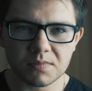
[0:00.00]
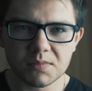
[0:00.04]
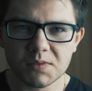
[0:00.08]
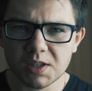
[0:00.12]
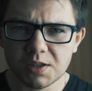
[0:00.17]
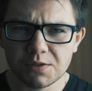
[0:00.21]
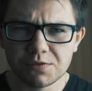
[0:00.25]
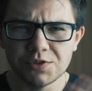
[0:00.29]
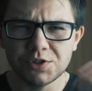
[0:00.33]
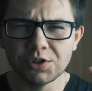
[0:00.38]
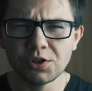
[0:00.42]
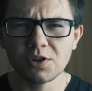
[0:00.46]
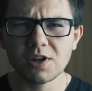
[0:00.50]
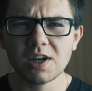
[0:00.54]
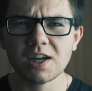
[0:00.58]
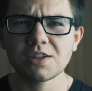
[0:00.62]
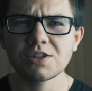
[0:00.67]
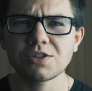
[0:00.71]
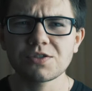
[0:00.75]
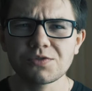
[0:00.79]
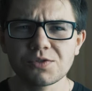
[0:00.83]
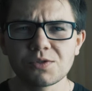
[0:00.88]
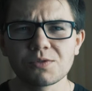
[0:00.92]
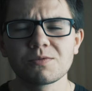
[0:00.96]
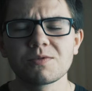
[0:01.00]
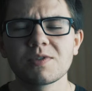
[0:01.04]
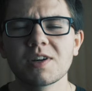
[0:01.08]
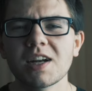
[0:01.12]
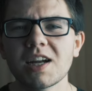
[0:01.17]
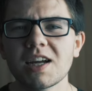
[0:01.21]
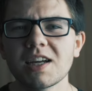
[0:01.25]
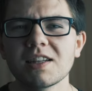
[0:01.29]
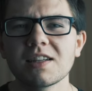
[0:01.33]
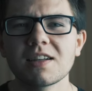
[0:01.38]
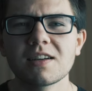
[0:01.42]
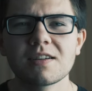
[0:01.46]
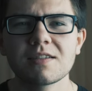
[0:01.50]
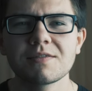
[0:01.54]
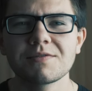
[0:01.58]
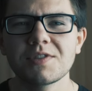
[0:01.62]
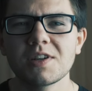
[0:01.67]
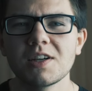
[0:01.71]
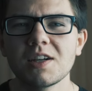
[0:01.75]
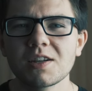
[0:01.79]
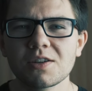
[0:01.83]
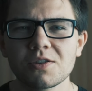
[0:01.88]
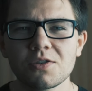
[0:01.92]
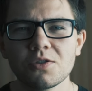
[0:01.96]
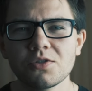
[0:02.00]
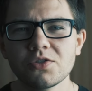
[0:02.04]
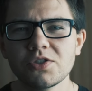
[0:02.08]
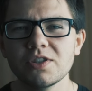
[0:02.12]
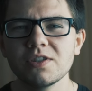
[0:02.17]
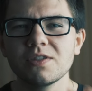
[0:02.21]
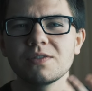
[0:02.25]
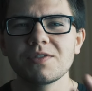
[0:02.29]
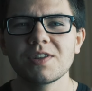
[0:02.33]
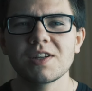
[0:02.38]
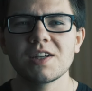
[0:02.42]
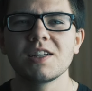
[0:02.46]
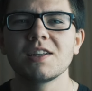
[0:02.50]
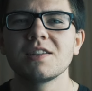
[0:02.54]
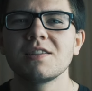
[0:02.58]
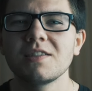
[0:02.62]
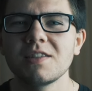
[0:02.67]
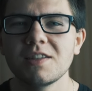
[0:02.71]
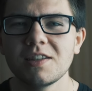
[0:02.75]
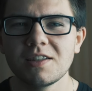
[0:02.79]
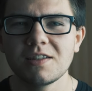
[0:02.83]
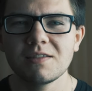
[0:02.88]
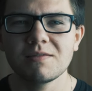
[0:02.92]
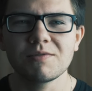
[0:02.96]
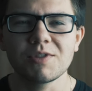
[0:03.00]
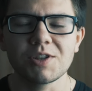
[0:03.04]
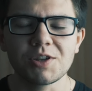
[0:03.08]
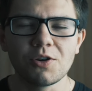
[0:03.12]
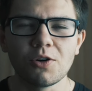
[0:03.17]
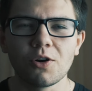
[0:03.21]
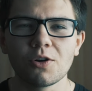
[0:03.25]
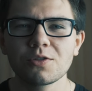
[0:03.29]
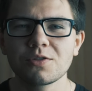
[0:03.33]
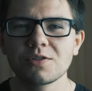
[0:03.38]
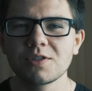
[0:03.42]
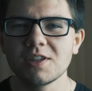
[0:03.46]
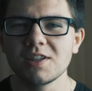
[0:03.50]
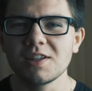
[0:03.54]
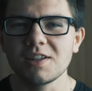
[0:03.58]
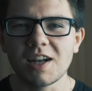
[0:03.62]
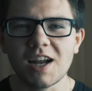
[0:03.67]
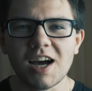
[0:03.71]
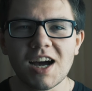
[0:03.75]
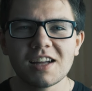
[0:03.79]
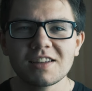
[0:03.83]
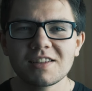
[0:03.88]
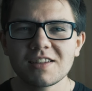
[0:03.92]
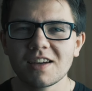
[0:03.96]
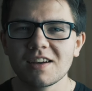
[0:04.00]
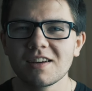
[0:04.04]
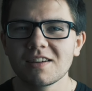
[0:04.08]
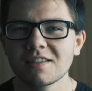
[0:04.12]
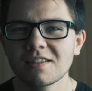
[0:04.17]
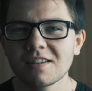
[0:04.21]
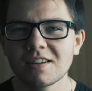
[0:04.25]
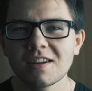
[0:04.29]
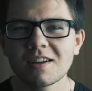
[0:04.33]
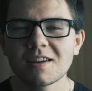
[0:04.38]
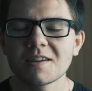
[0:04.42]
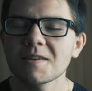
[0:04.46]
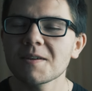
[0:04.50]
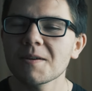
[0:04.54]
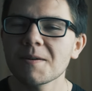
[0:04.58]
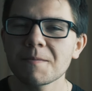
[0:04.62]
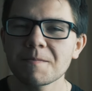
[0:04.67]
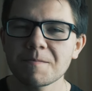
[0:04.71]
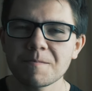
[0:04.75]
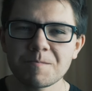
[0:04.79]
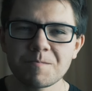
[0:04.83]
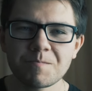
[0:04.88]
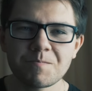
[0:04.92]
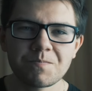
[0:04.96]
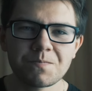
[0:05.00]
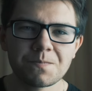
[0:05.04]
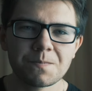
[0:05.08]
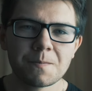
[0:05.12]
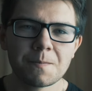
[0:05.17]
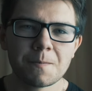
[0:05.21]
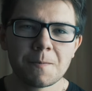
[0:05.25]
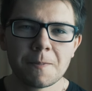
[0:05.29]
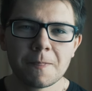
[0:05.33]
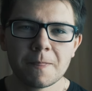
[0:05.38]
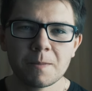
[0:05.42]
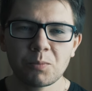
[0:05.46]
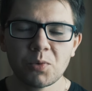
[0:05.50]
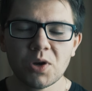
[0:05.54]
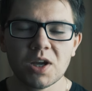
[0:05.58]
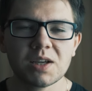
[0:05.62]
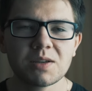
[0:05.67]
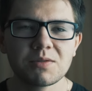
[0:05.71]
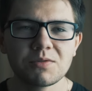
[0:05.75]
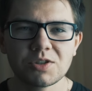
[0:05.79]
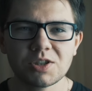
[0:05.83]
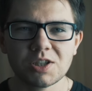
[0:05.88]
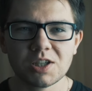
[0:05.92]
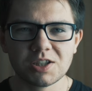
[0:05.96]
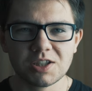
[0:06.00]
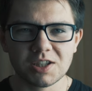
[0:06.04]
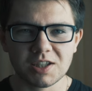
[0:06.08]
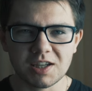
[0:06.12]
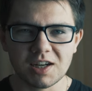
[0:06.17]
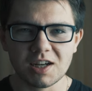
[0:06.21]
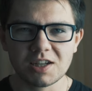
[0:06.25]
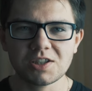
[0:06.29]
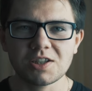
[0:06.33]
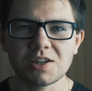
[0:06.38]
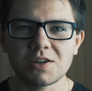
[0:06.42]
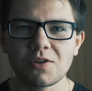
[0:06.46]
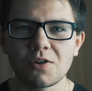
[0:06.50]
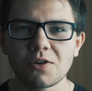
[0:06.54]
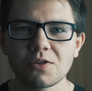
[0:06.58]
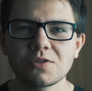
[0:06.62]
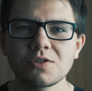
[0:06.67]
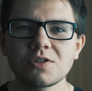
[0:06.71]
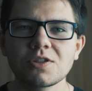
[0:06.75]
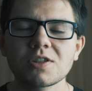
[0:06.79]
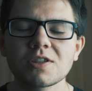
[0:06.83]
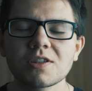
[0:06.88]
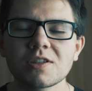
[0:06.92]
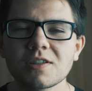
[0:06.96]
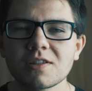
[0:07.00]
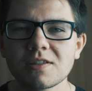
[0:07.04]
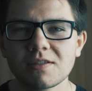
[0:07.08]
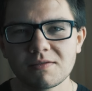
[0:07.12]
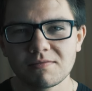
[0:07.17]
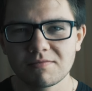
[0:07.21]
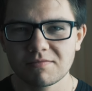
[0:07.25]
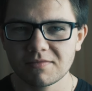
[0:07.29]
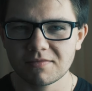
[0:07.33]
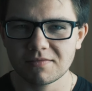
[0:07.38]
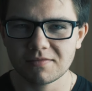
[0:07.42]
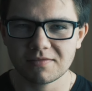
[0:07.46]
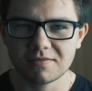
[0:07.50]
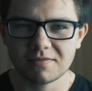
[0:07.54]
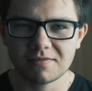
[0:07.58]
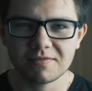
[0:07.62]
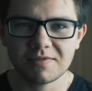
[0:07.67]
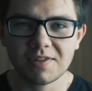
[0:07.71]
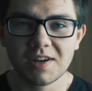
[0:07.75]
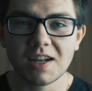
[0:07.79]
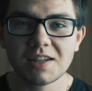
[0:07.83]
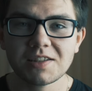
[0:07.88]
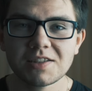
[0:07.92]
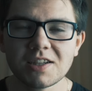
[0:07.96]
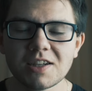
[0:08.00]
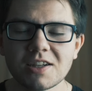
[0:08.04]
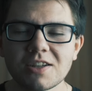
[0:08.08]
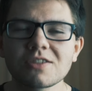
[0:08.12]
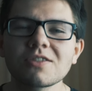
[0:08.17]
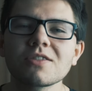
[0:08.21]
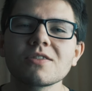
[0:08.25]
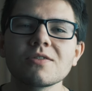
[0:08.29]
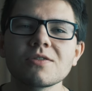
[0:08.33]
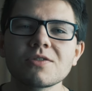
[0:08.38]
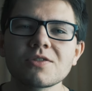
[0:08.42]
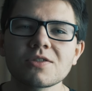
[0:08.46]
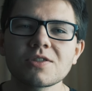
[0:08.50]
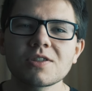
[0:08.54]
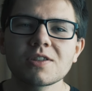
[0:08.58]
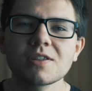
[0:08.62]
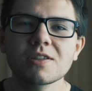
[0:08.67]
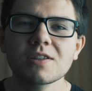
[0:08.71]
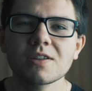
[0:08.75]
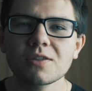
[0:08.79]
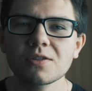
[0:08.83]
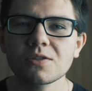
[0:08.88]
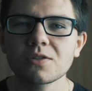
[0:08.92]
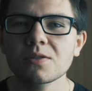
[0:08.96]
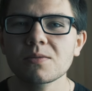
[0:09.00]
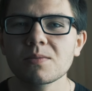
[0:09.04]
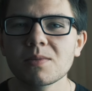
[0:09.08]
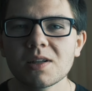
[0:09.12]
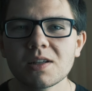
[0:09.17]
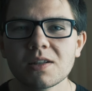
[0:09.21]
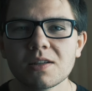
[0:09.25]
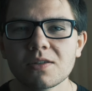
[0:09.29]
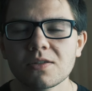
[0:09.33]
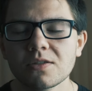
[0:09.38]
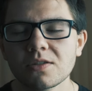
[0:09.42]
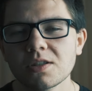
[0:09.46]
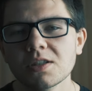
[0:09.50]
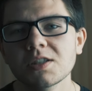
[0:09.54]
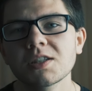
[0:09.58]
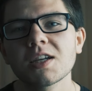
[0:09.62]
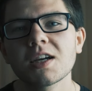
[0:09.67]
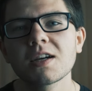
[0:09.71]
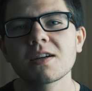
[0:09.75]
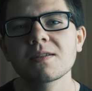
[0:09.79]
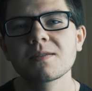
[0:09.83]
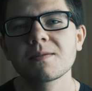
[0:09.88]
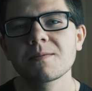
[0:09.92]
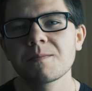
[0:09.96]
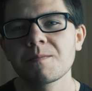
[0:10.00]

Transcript: I wsiąkasz w tą grę na wiele godzin, wiele dni, tygodni, lata. Po jakimś czasie gra się kończy i wracasz do codziennego, normalnego życia.